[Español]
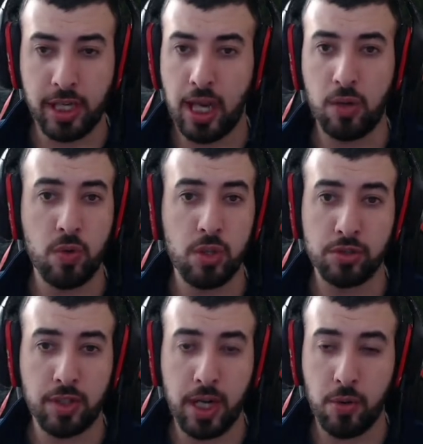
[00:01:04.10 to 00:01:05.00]
sé, algún
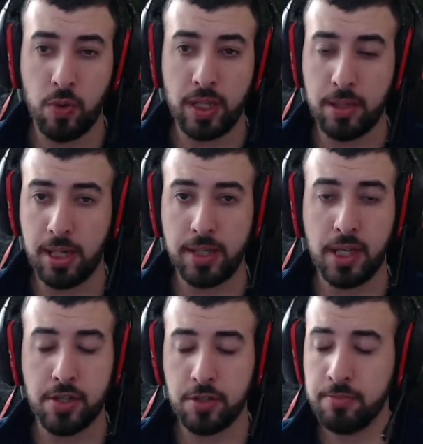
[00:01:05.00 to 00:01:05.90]
otro de la nube, el de
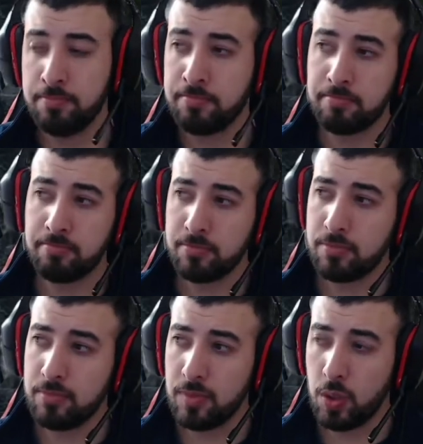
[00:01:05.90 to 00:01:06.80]
PlayStation.
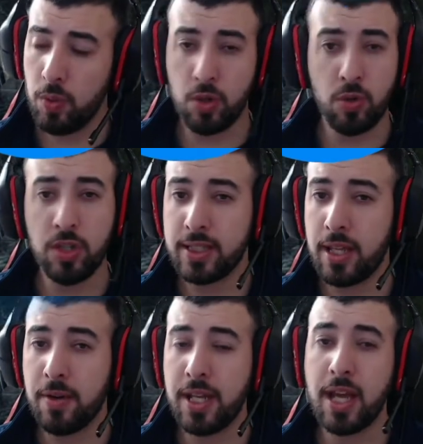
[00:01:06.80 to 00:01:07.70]
Bueno, Google
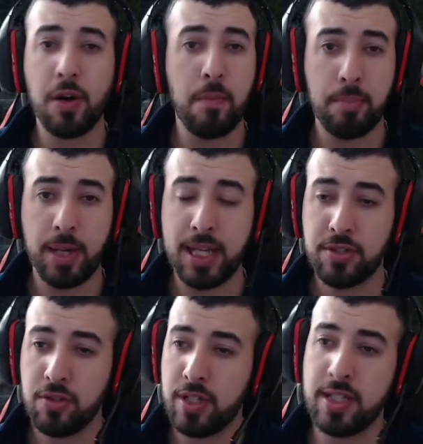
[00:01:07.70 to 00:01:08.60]
Stadia venía a romper
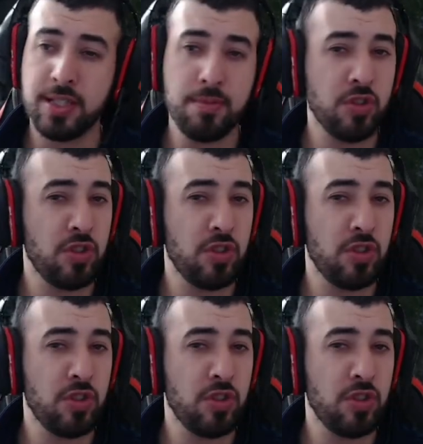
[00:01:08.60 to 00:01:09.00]
eso y decimos